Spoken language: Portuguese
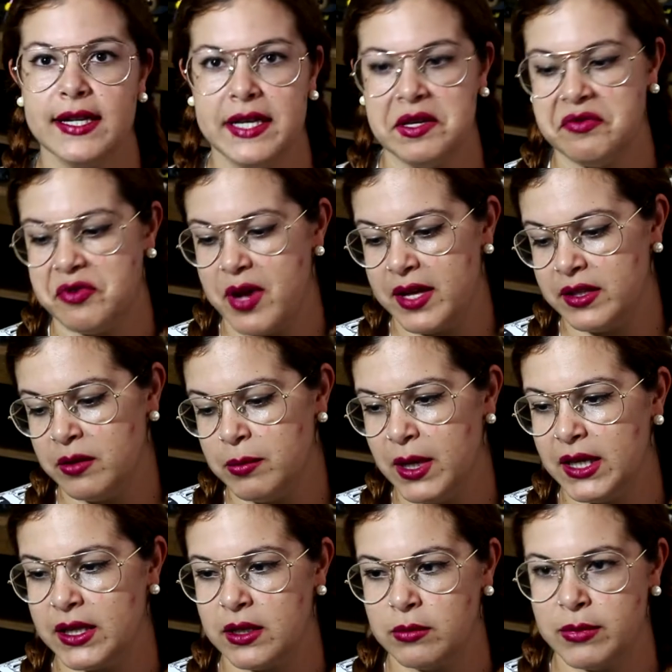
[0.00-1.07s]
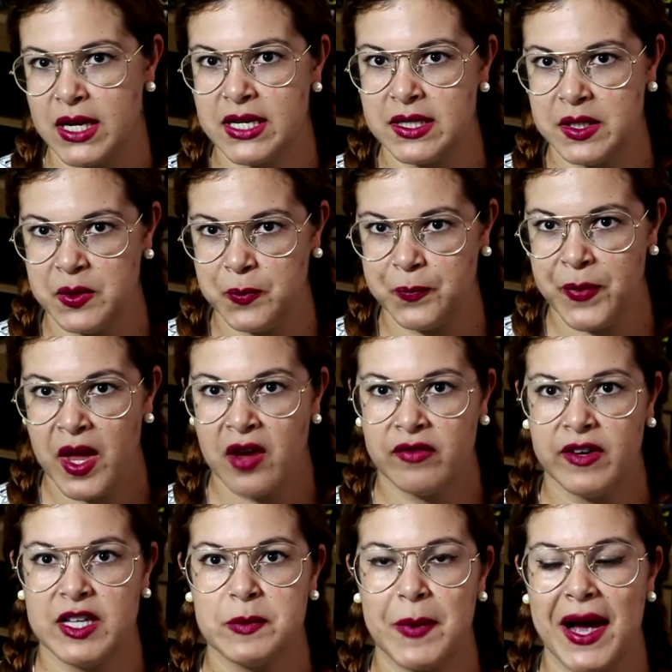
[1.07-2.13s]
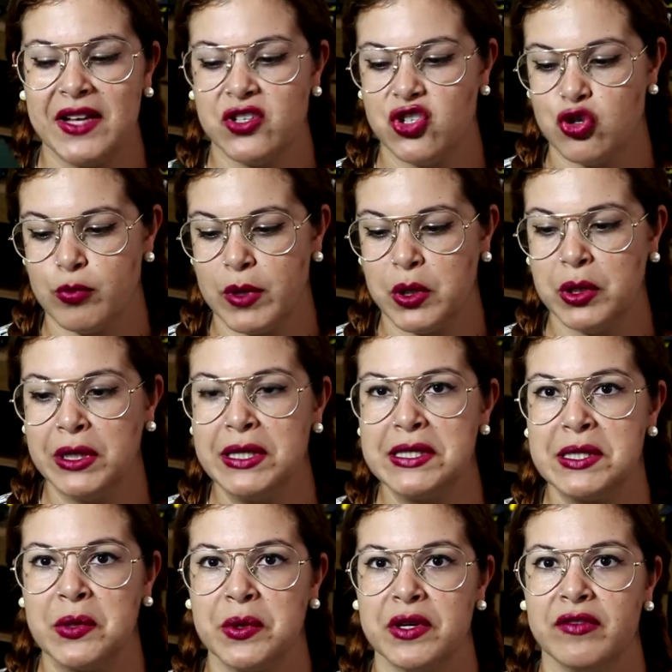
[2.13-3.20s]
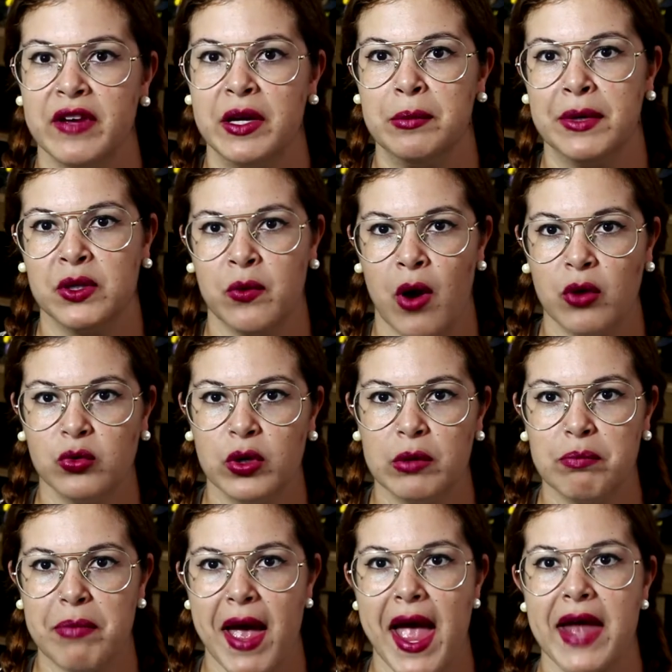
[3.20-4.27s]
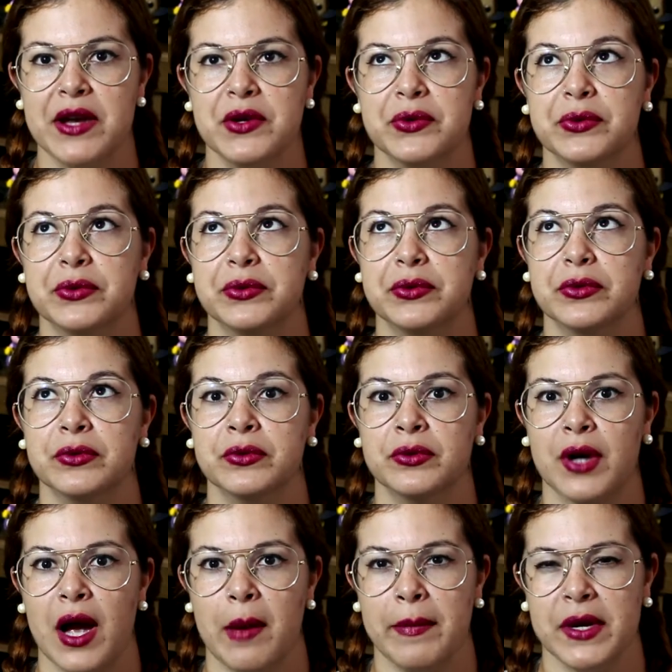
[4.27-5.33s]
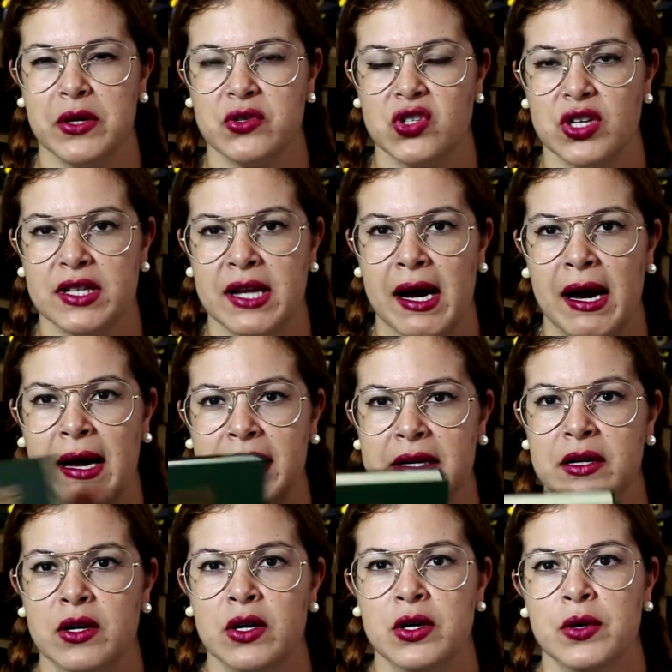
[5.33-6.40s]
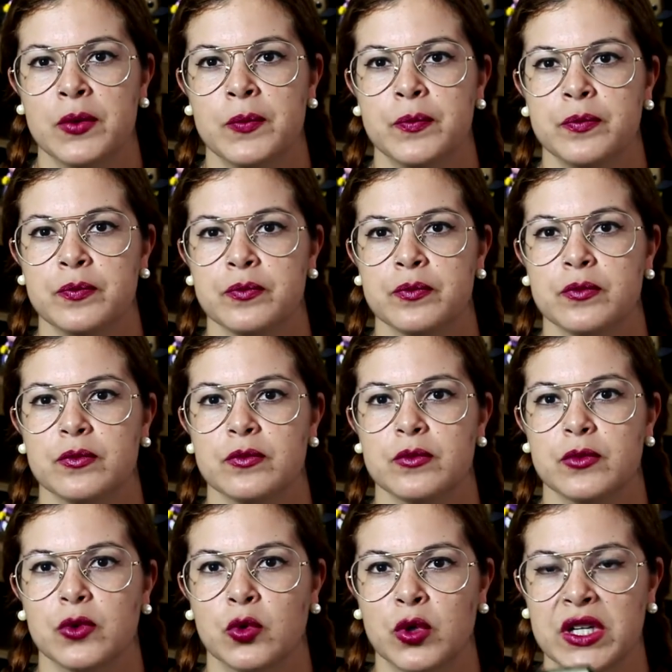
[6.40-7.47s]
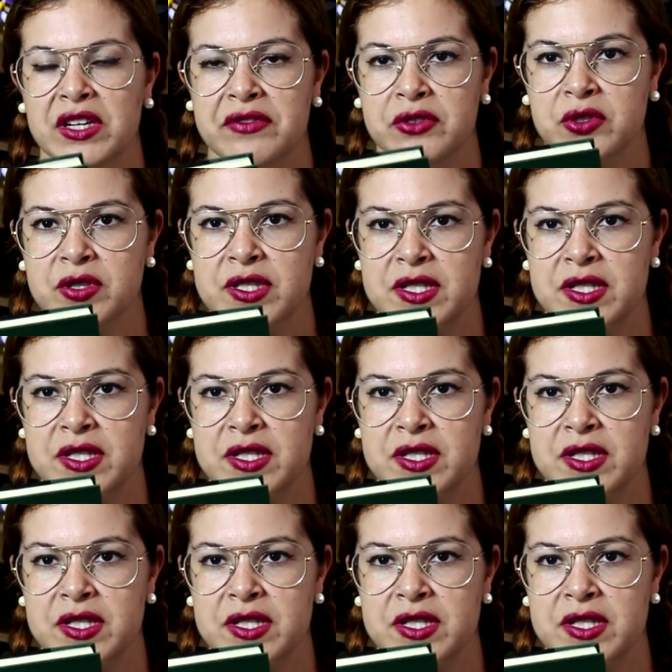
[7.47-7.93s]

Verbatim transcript: livro é do Bertrand Brasil, faz parte de uma coleção que vem o Manual do Império, o Caminho Jedi, o livro do